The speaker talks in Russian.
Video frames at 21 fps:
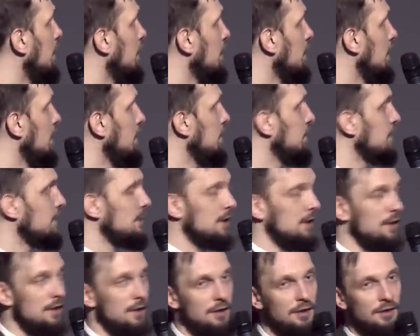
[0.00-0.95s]
И,
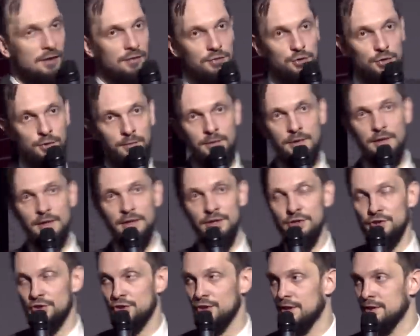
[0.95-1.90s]
конечно, в чем
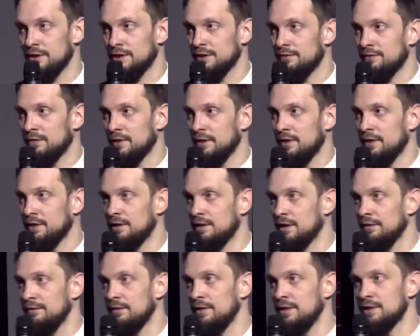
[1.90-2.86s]
ницшанство и
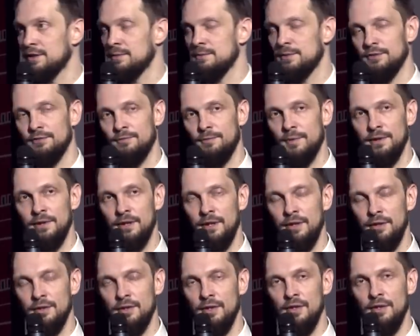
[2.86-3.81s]
дарвинизм
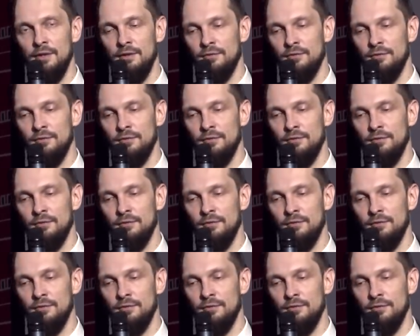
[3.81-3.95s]
совпадают?